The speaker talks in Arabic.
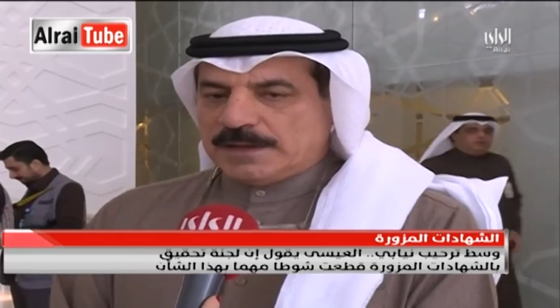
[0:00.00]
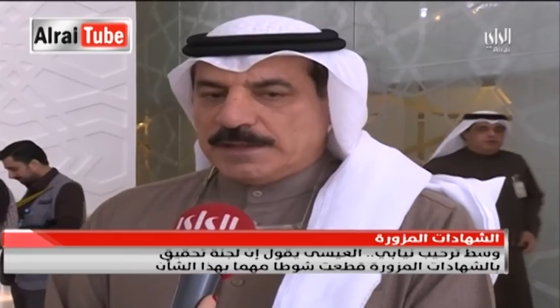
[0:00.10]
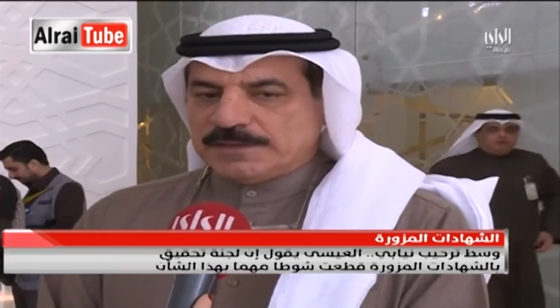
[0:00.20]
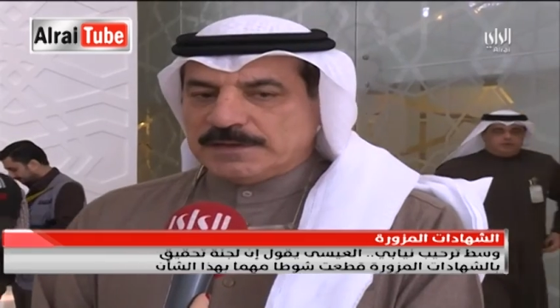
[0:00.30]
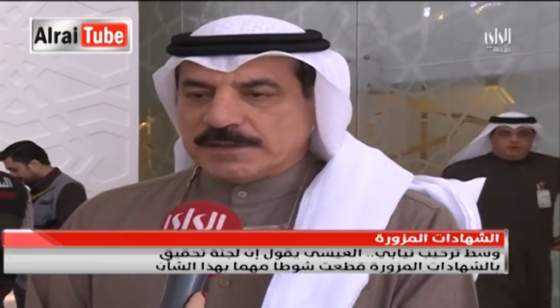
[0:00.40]

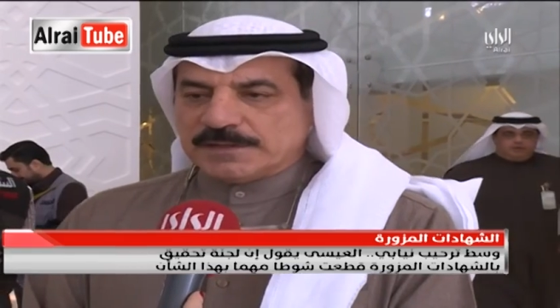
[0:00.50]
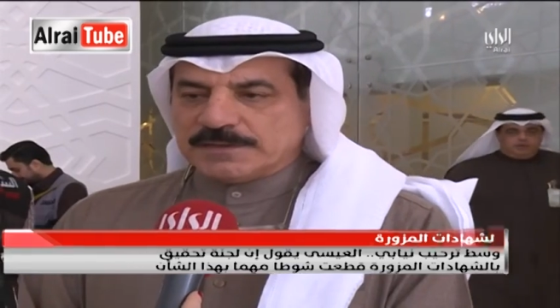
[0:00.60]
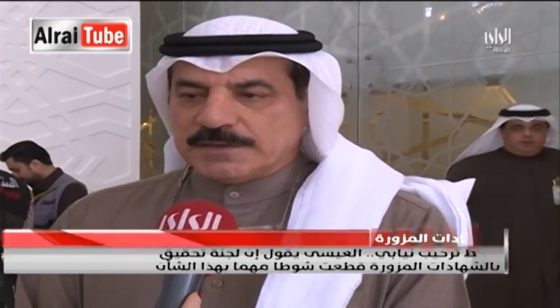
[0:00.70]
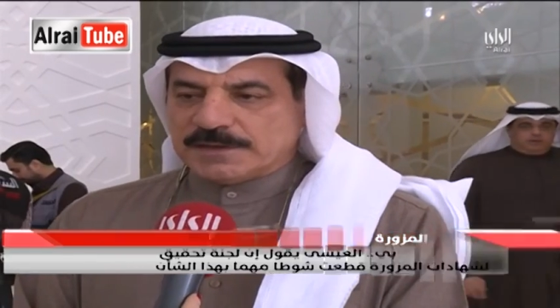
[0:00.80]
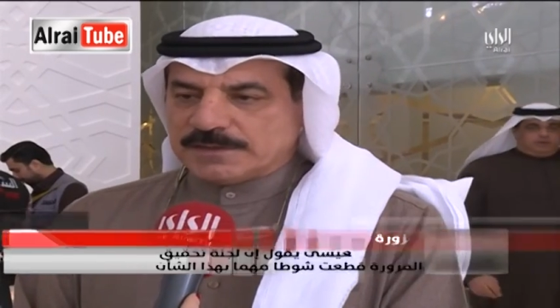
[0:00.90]
هذه
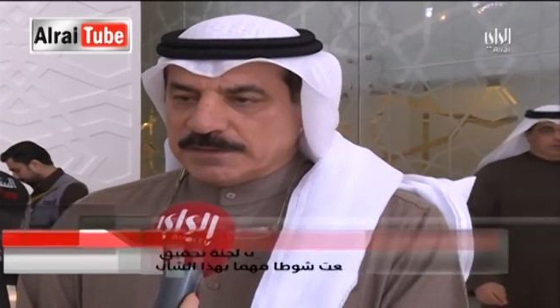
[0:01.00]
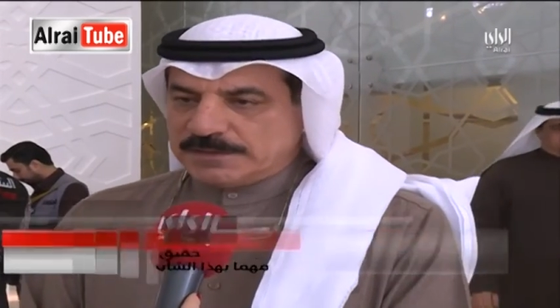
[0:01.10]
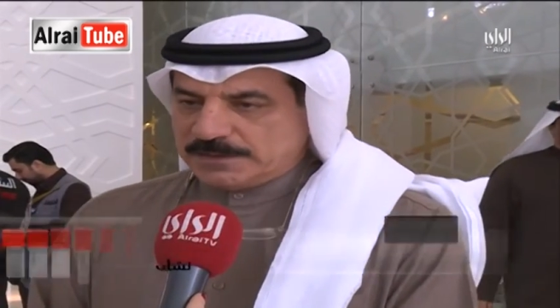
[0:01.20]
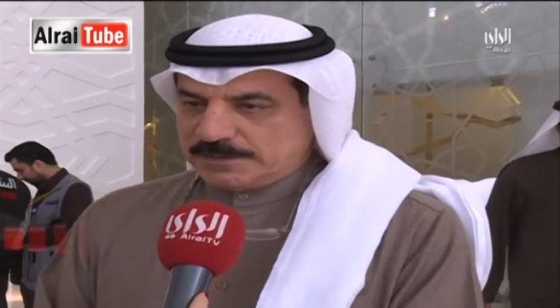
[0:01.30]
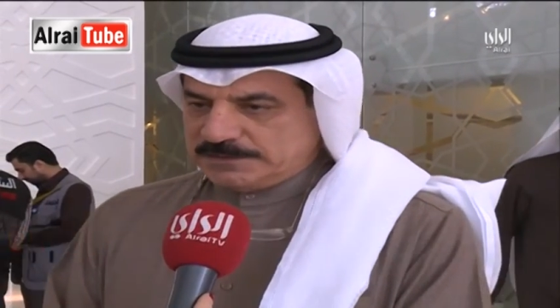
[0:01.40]
القضية
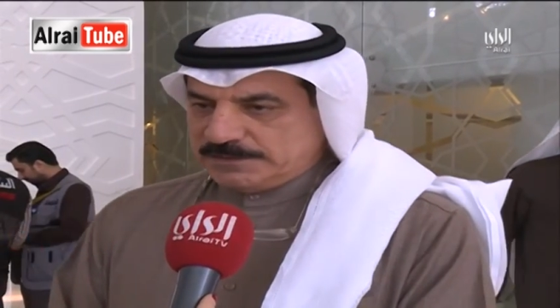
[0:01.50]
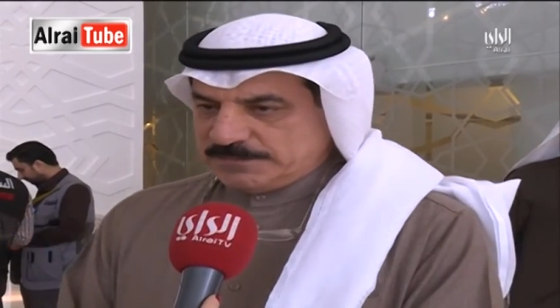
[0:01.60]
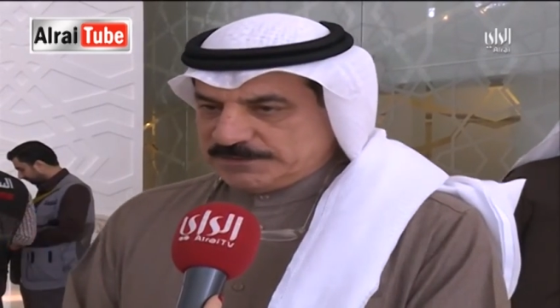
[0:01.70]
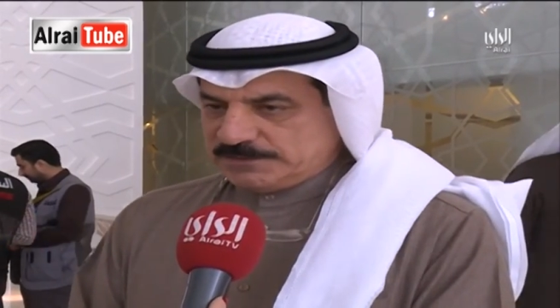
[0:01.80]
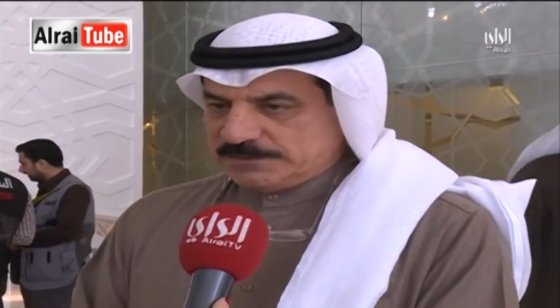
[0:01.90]
قضية
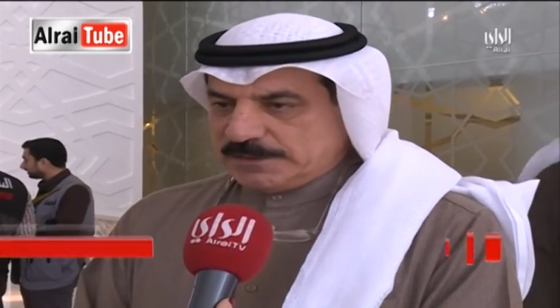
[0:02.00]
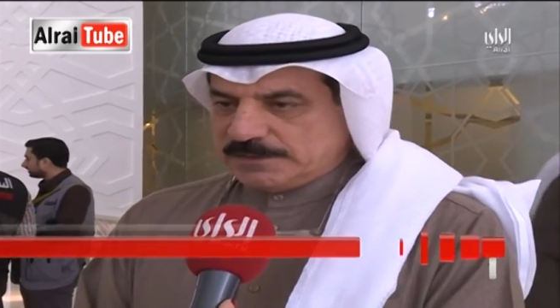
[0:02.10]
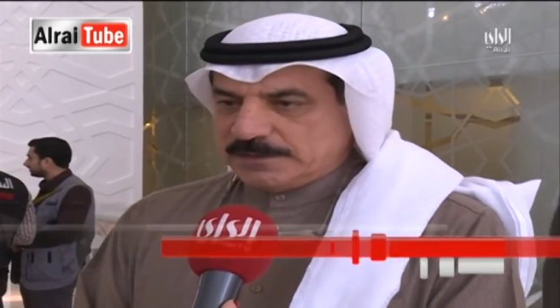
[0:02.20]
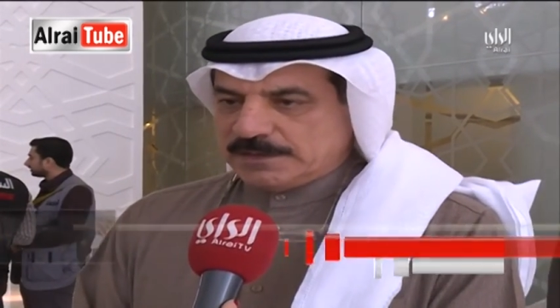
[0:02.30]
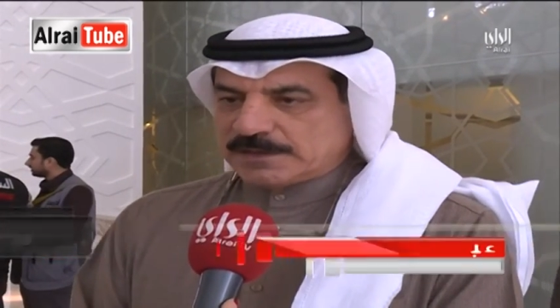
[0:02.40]
قديمة جدا
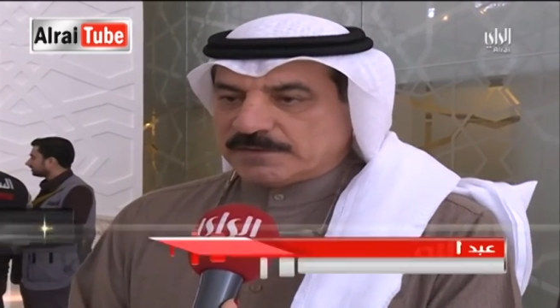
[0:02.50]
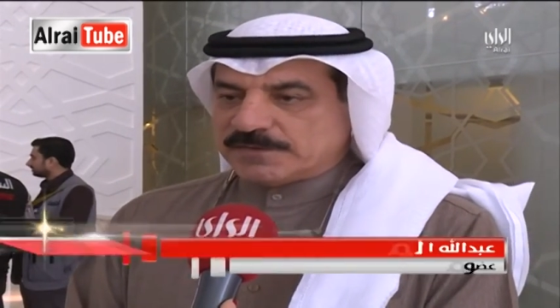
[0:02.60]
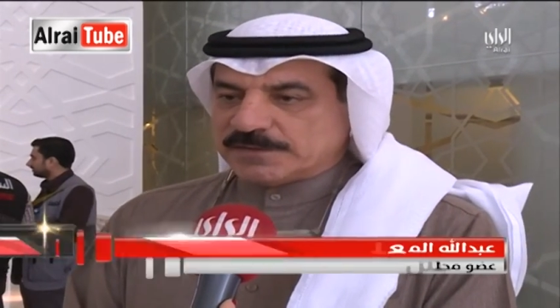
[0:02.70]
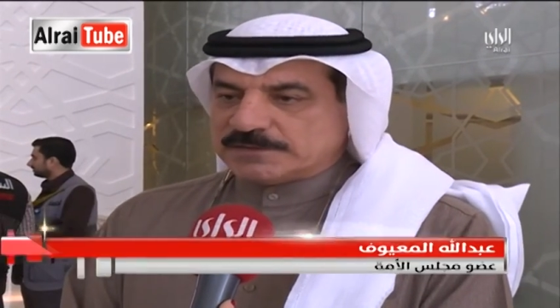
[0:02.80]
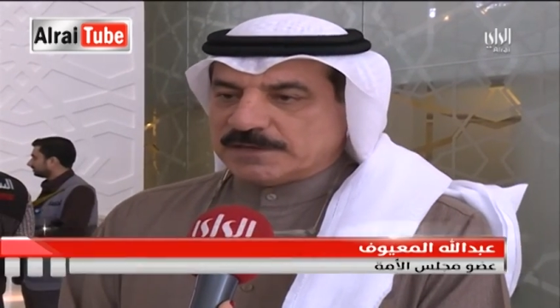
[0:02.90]

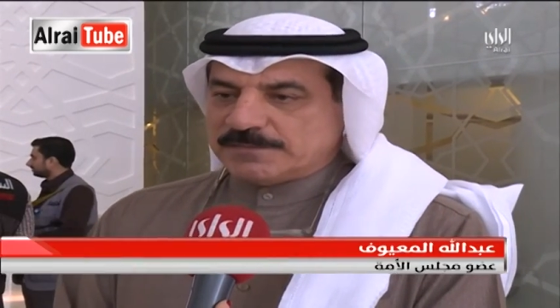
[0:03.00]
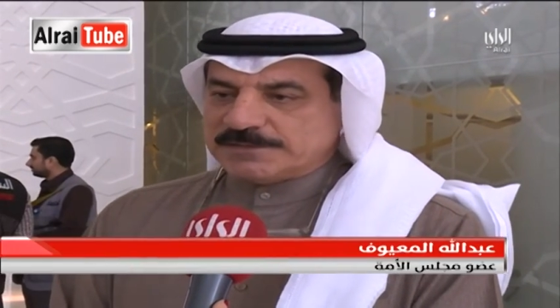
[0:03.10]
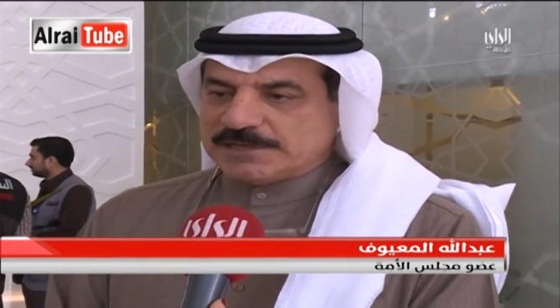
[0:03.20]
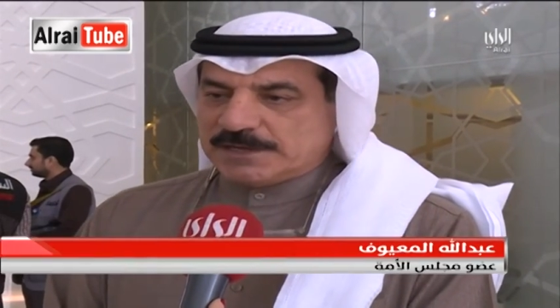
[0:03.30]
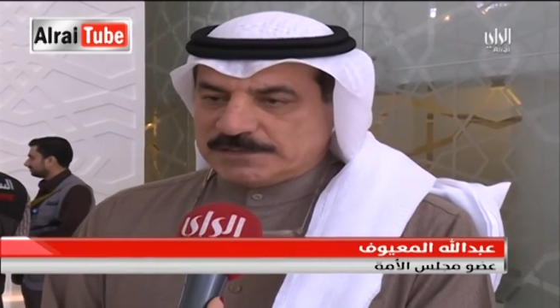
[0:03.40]
رفضت
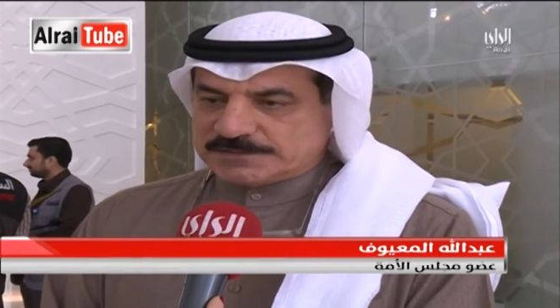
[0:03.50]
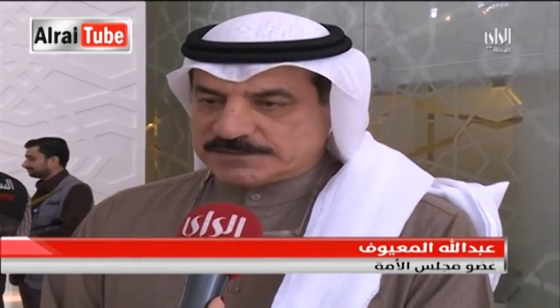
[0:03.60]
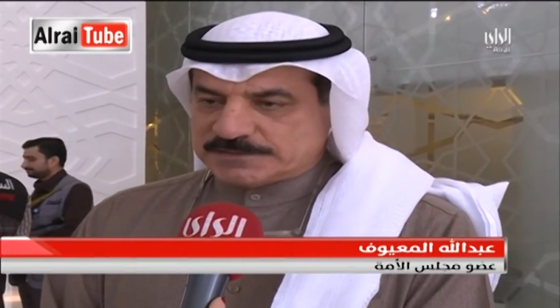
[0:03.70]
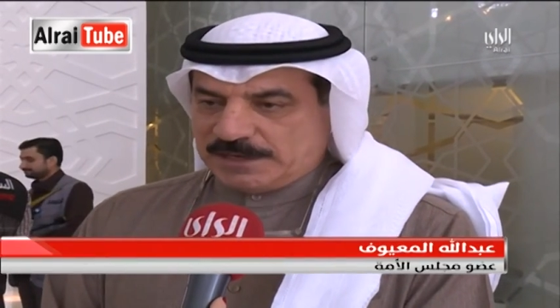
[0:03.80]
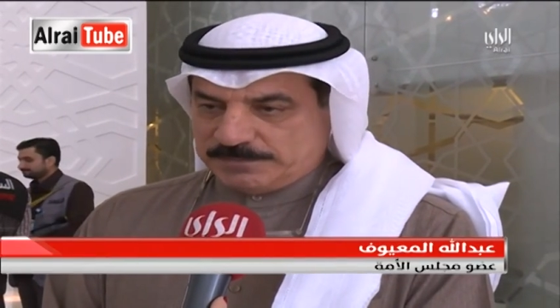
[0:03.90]
المجالس
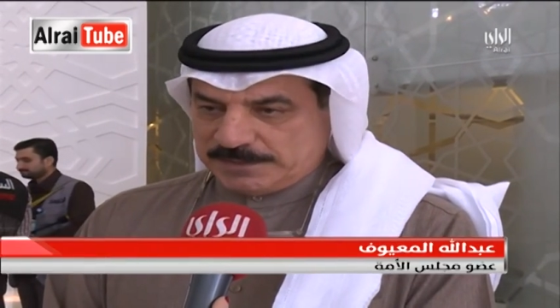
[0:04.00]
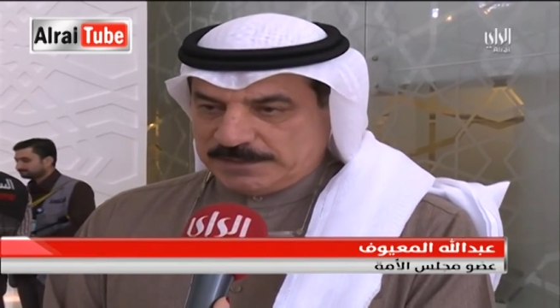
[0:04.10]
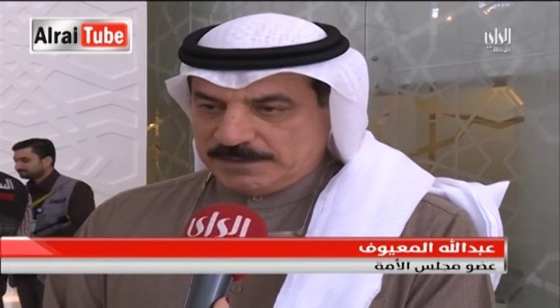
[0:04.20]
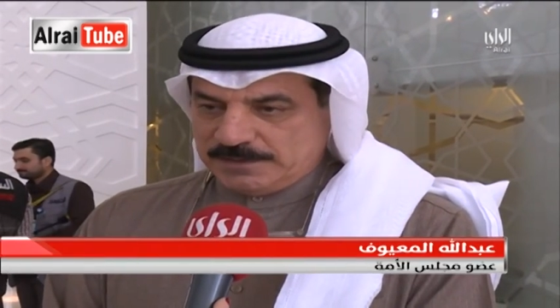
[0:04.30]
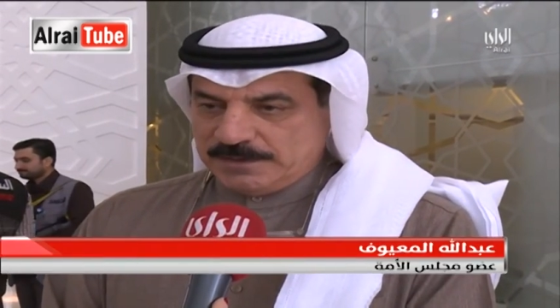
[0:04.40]
السابقة